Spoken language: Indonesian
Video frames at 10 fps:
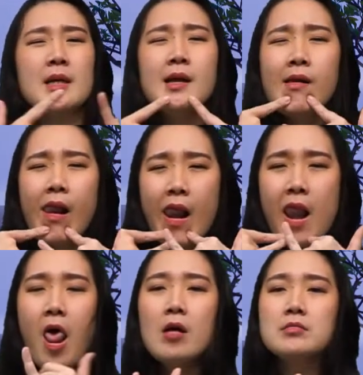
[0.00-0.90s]

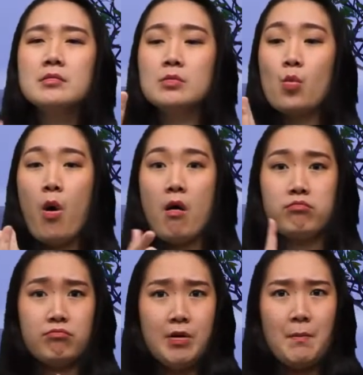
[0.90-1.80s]
Firman ikhlas
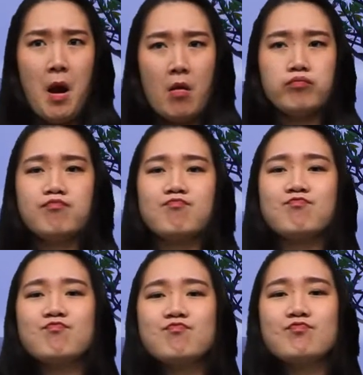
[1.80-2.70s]
menggunakan dana
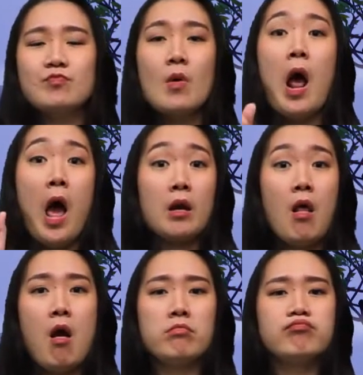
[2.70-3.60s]
pribadinya dan
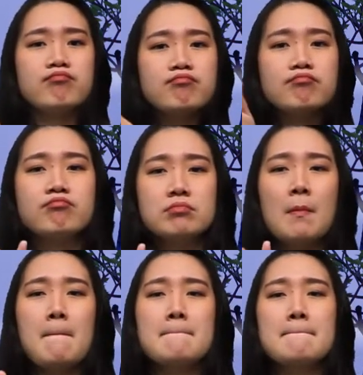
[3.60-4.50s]
ditambah bantuan
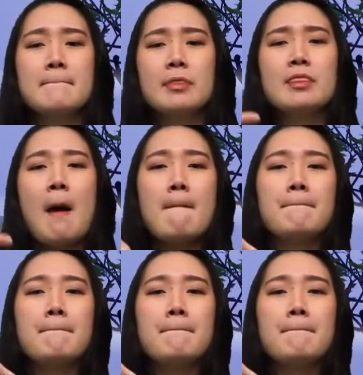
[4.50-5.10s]
relawan